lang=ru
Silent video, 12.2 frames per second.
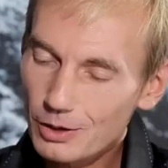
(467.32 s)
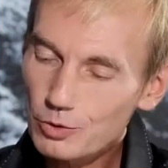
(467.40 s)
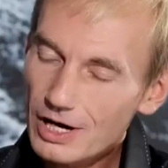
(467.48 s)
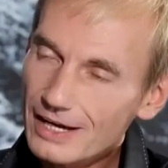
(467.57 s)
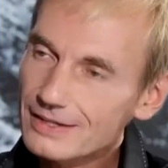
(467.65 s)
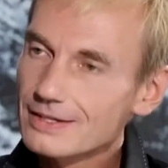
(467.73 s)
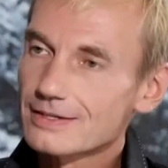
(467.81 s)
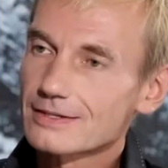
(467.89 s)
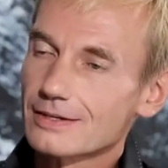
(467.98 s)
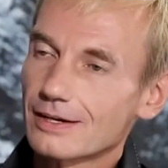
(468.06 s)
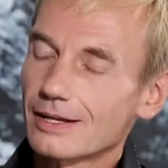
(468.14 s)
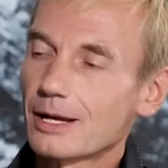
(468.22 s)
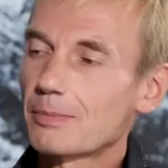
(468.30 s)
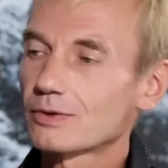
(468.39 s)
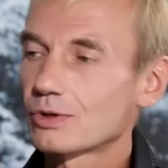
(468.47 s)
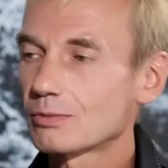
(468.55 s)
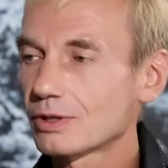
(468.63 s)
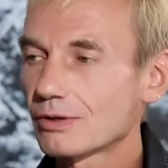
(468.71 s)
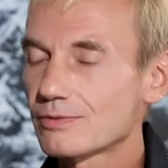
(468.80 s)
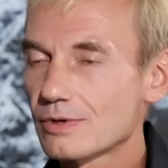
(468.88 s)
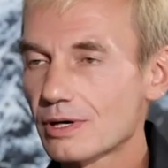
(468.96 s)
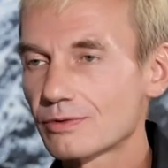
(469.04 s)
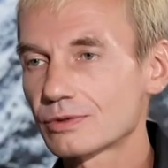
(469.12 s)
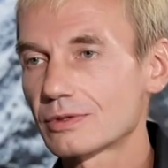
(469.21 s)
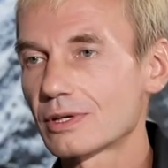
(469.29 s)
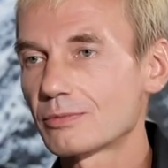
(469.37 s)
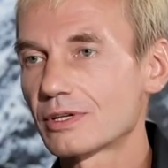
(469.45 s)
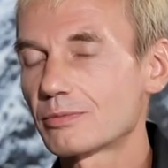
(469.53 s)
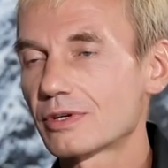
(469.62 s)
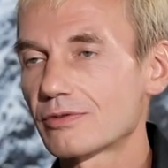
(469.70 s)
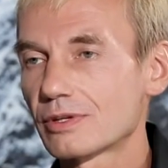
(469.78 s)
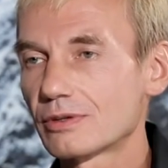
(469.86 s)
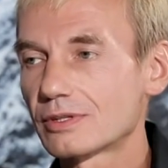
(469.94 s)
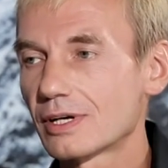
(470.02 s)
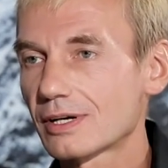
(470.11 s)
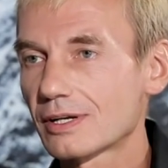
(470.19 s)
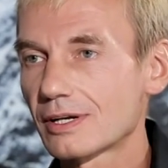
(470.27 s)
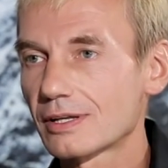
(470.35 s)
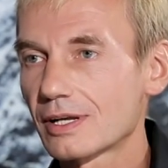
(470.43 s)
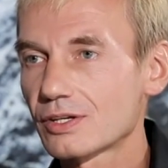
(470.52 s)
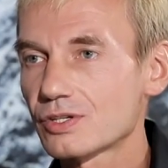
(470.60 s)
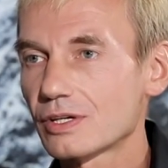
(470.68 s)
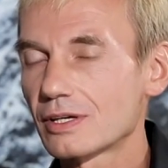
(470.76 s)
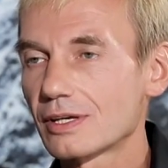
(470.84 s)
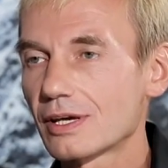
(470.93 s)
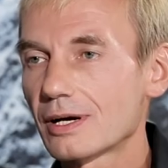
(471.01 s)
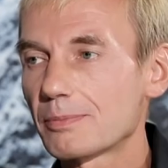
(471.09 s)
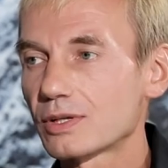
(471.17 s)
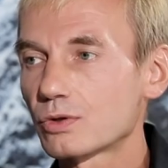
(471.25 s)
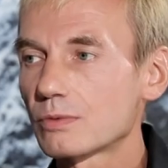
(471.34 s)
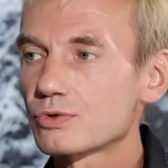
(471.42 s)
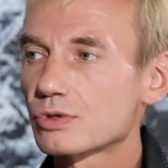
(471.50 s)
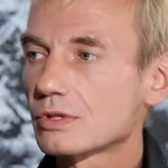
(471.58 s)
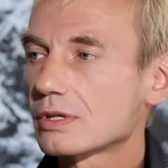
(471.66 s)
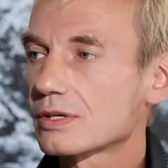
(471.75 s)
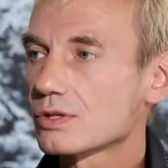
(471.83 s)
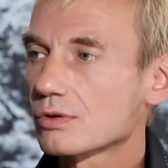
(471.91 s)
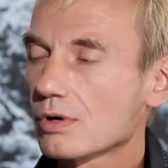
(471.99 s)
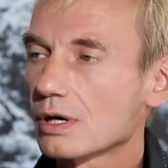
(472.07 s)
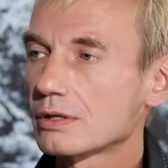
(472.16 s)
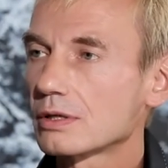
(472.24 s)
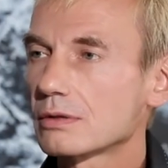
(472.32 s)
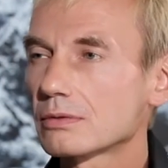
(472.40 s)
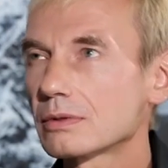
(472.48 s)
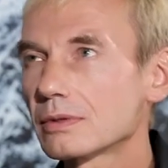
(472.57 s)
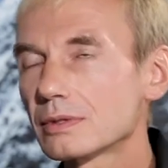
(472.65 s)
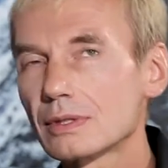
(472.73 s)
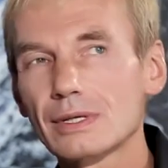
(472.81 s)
я, уходить стал, а потом оно все равно туда меня привело так или иначе. И я потом что-то начал уходить, ой,